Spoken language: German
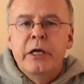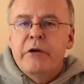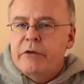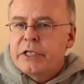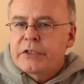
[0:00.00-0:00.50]

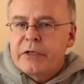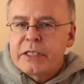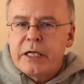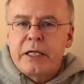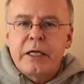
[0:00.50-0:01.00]
Wenn ich zwei
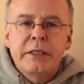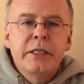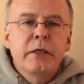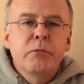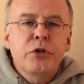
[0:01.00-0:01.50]
Zahlen
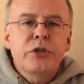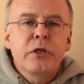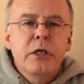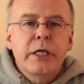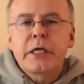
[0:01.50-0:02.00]
addieren
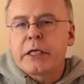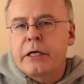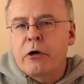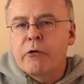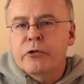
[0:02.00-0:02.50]
möchte, lege ich
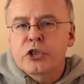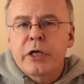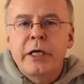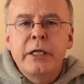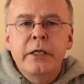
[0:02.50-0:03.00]
einen Haufen
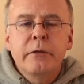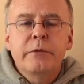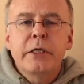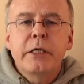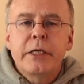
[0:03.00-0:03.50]
Steine hin,
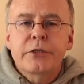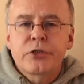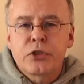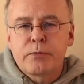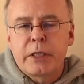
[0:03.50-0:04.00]
der den
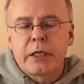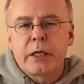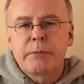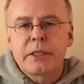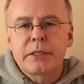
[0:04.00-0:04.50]
ersten Summanden
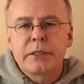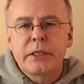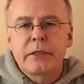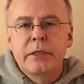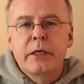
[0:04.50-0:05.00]

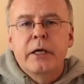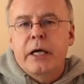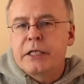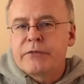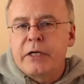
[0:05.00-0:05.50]
repräsentiert.
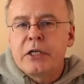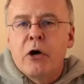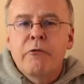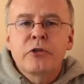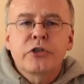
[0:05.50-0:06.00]
Ein zweiter
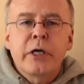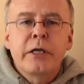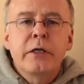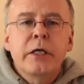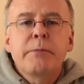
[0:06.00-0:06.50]
Haufen
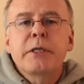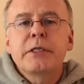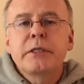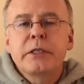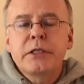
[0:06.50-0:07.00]
Steine
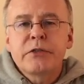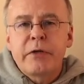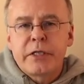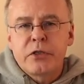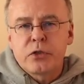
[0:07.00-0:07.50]
repräsentiert den
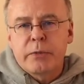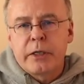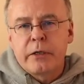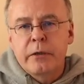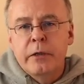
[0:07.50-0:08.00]
zweiten
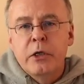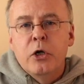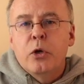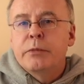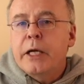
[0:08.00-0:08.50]
Summanden.
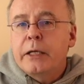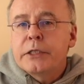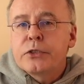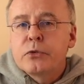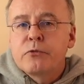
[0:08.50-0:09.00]
Um die
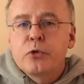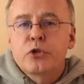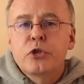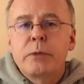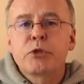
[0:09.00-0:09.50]
Addition
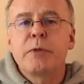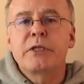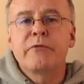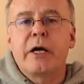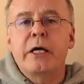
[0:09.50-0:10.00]
vorzunehmen,
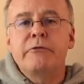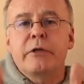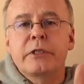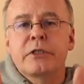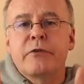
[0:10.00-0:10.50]
schmeißen wir einfach
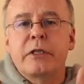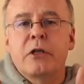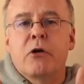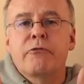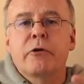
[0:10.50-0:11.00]
den zweiten
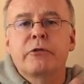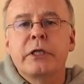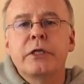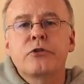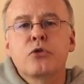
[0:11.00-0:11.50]
Haufen auf den
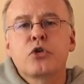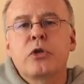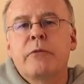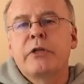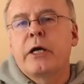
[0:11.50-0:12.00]
ersten und schon
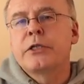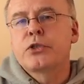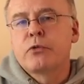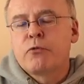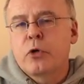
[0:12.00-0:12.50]
haben wir die
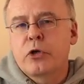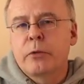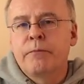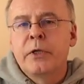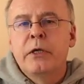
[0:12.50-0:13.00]
Addition
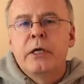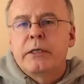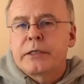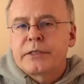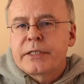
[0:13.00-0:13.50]
vorgenommen.
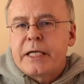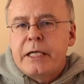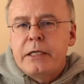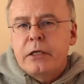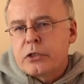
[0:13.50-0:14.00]
Das
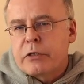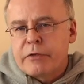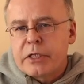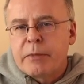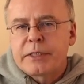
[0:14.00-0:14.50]
Zählen, also
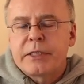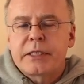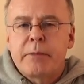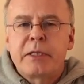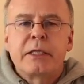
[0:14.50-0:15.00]
gewissermaßen das
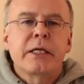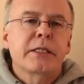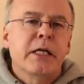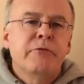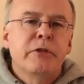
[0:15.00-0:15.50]
Ermitteln der
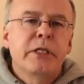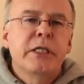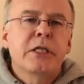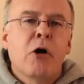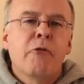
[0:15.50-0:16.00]
Zahl, für die
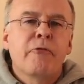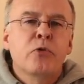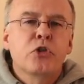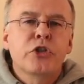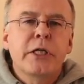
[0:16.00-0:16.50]
dieser Haufen
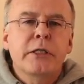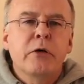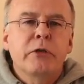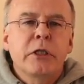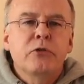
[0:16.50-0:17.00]
nun steht,
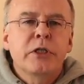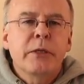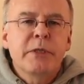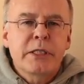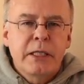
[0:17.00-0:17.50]
dauert natürlich ein
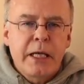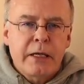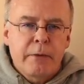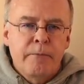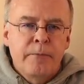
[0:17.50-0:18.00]
bisschen länger.